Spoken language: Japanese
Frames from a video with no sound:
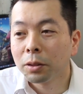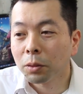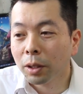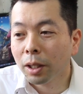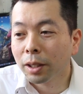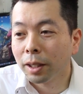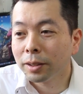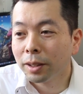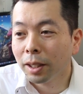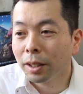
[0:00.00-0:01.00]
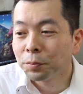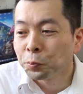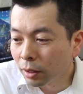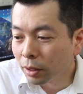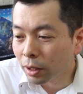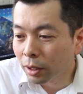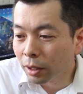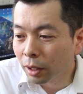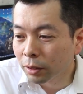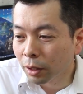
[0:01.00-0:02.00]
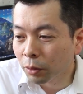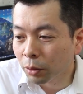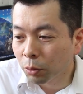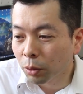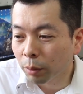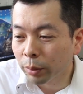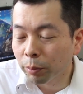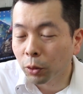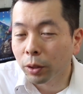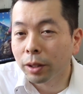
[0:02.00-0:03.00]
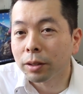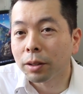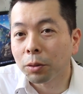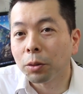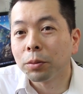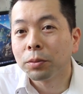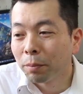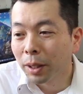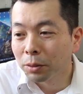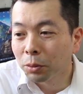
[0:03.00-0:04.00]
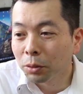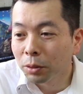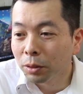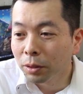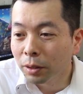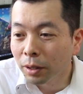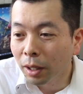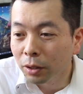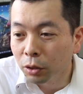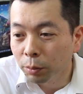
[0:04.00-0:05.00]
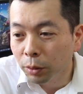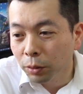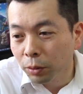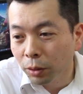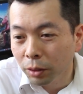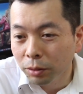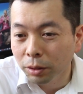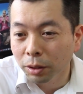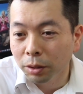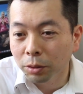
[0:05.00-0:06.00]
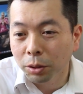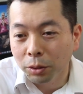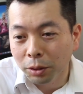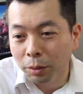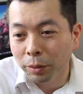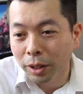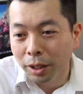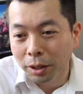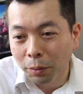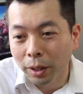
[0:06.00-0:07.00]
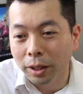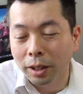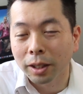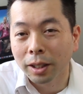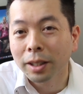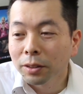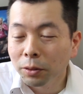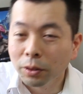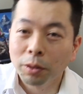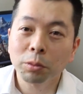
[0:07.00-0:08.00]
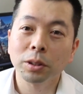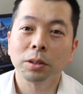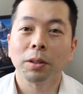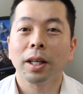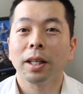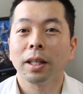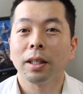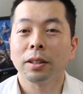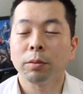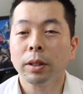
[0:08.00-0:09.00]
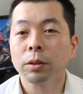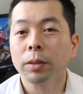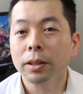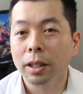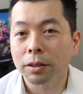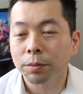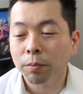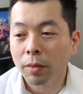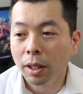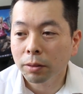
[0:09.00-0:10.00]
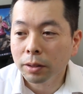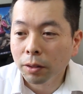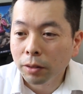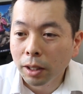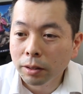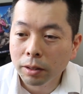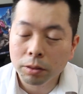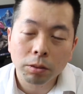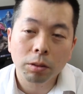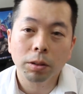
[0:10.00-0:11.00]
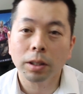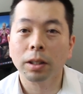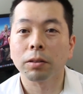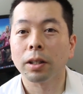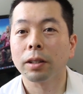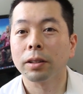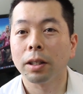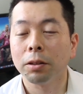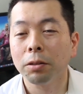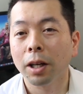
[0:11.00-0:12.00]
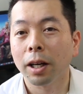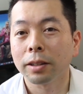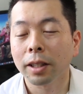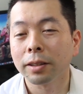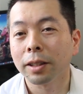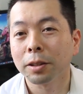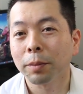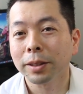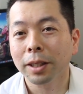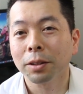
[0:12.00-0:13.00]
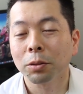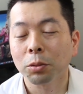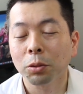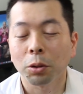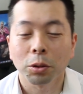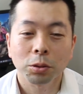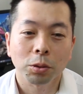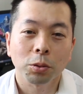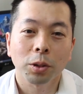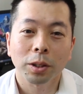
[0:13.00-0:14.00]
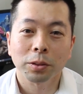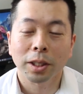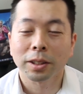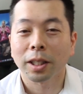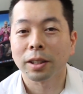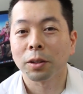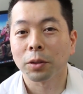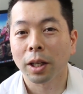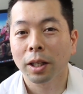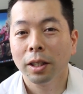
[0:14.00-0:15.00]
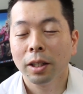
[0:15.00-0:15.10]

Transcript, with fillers: それが決していい金額なのかどうか微妙なんですけど、まあそういう遊びを広げるっていう意味合いではいいんかなということで本日は、えー、スマッシュブラザーズまウーさんの大好きなストリートファイターのキャラクター、リュウが参戦しましたっていうことをちょっと動画でお伝えしたかったので、